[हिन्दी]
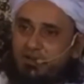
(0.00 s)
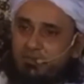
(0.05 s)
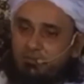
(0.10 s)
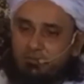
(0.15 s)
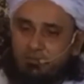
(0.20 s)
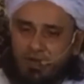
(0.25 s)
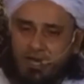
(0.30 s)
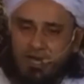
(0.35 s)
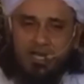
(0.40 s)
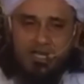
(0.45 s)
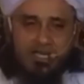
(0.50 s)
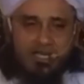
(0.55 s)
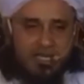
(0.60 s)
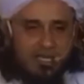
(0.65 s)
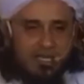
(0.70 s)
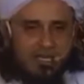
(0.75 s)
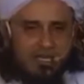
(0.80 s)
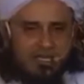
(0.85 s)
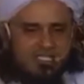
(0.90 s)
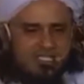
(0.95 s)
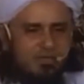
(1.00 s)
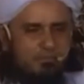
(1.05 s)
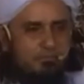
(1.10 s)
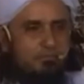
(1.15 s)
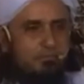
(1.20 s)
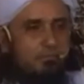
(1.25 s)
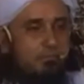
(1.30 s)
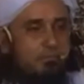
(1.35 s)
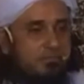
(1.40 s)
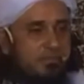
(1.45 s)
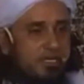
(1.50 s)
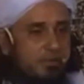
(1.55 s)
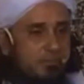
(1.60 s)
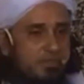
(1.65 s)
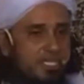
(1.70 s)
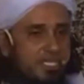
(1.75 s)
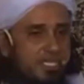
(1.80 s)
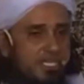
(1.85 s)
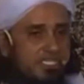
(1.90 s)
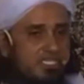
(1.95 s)
मना किया जब
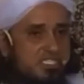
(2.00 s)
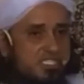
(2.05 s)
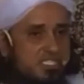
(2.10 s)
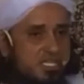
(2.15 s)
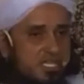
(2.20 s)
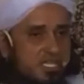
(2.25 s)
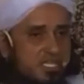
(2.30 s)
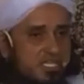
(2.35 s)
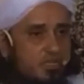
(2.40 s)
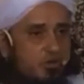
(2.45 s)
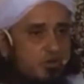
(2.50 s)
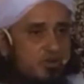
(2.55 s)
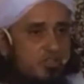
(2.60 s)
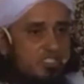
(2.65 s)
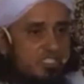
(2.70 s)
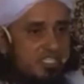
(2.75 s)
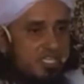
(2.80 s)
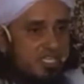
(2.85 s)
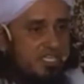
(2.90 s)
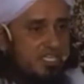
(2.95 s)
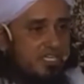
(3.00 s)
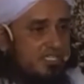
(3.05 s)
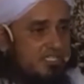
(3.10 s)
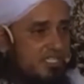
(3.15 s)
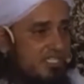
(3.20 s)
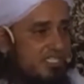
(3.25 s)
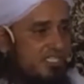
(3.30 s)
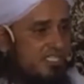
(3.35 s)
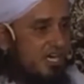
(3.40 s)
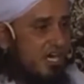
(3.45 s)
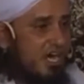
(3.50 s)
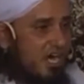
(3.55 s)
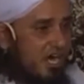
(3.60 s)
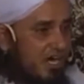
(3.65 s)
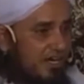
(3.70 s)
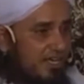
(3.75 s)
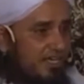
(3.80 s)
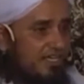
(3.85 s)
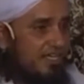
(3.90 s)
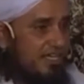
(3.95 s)
नबी की सरी और सही हदीस आ
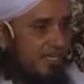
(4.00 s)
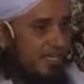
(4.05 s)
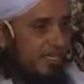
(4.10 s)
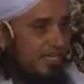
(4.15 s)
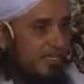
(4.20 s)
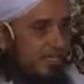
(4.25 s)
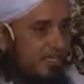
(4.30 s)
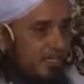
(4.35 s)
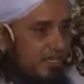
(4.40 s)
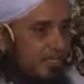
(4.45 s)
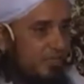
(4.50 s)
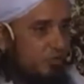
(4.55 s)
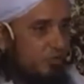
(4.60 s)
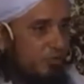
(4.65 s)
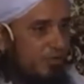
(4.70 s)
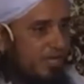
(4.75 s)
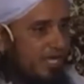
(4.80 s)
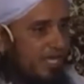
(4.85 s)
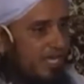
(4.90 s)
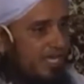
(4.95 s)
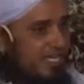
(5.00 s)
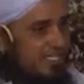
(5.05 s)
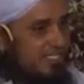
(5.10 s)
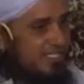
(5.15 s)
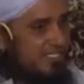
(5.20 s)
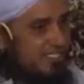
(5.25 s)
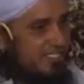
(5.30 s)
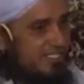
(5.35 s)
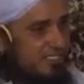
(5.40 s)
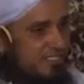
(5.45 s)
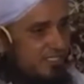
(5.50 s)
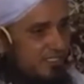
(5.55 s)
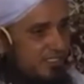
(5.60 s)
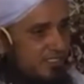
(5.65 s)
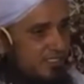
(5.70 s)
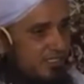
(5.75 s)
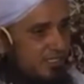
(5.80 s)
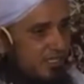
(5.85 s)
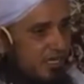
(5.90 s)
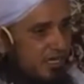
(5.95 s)
गई है तो बहस
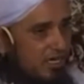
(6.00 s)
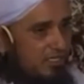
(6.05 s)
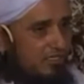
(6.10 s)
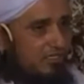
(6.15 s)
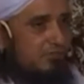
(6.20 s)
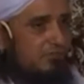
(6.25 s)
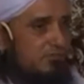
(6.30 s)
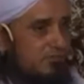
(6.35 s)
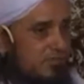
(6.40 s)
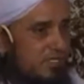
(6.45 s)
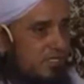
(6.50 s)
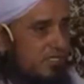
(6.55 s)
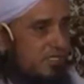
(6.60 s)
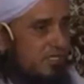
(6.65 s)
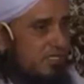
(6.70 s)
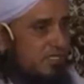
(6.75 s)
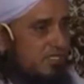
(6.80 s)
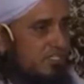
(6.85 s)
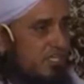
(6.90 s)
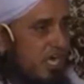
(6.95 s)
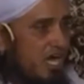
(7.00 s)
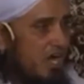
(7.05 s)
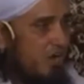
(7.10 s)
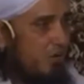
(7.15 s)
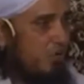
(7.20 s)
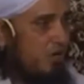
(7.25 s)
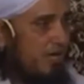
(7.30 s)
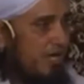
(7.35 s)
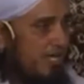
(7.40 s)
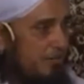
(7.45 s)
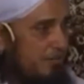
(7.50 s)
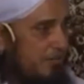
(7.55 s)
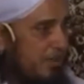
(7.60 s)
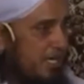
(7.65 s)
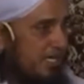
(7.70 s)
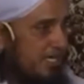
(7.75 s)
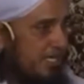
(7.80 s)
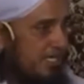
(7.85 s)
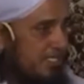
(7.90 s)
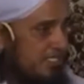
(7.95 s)
ख़त्म चारों आइम्मा
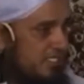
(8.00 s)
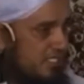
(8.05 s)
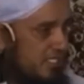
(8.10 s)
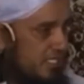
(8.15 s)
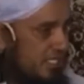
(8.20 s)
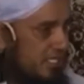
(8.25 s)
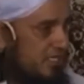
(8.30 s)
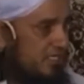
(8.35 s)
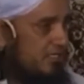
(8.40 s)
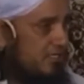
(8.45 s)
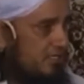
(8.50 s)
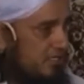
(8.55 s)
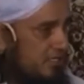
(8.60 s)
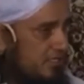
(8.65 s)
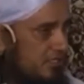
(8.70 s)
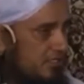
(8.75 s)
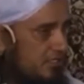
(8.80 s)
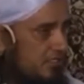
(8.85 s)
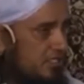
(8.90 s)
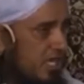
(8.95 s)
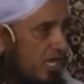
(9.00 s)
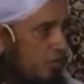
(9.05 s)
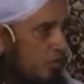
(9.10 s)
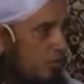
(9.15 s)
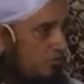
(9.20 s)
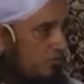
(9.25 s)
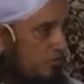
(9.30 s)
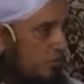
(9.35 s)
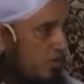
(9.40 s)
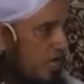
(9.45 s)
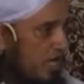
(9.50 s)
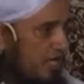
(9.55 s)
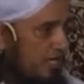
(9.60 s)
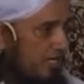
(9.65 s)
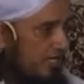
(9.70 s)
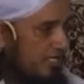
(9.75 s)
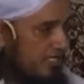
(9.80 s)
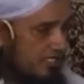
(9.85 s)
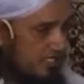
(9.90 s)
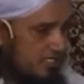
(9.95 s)
के नज़दीक चारों फ़ुकाहा
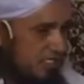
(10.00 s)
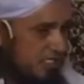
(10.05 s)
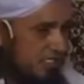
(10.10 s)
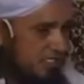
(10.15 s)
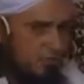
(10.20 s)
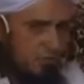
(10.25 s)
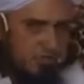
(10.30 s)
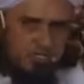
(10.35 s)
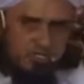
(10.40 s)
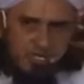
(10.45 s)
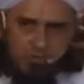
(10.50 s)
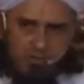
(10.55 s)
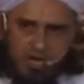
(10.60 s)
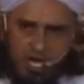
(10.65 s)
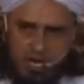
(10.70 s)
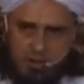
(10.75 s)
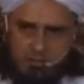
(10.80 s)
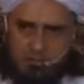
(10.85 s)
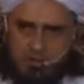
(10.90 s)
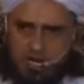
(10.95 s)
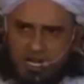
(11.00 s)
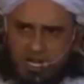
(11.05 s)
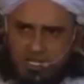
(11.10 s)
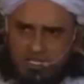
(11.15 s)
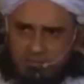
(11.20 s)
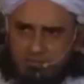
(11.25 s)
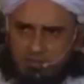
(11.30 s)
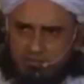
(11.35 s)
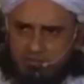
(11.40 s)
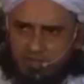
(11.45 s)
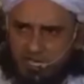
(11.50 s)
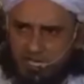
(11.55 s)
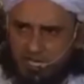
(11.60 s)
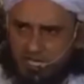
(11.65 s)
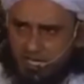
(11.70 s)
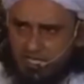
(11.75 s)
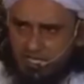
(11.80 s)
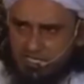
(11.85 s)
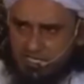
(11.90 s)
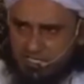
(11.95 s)
के नज़दीक और तमाम मकातब फ़िक्र
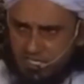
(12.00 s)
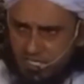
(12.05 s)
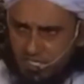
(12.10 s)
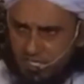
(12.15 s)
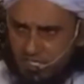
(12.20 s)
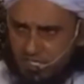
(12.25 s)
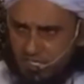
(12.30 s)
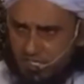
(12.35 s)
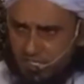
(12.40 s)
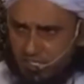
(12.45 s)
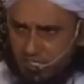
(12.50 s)
के नज़दीक